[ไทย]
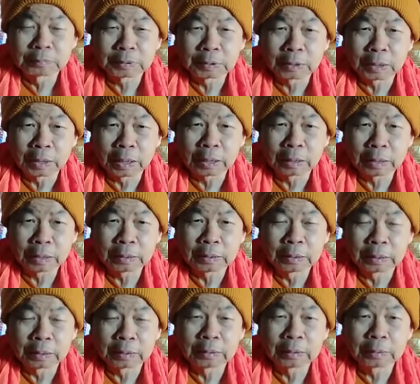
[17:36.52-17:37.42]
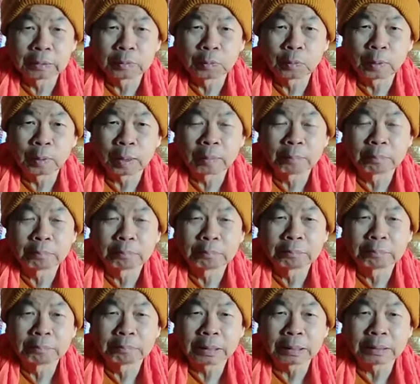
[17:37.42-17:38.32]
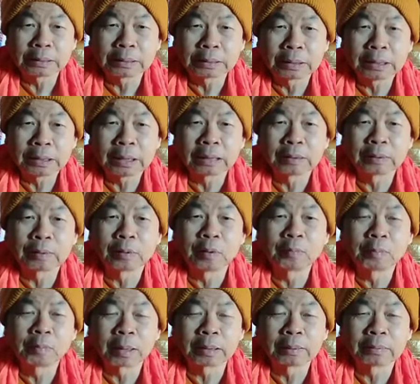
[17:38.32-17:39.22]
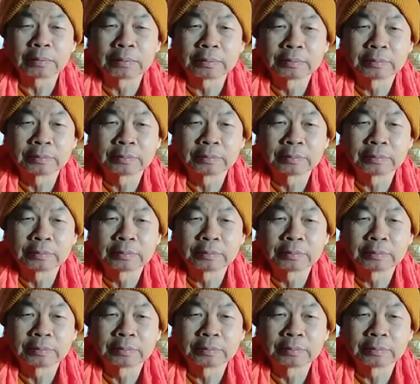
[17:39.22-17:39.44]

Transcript: แสดงให้เห็นถึงความไม่เที่ยงของมัน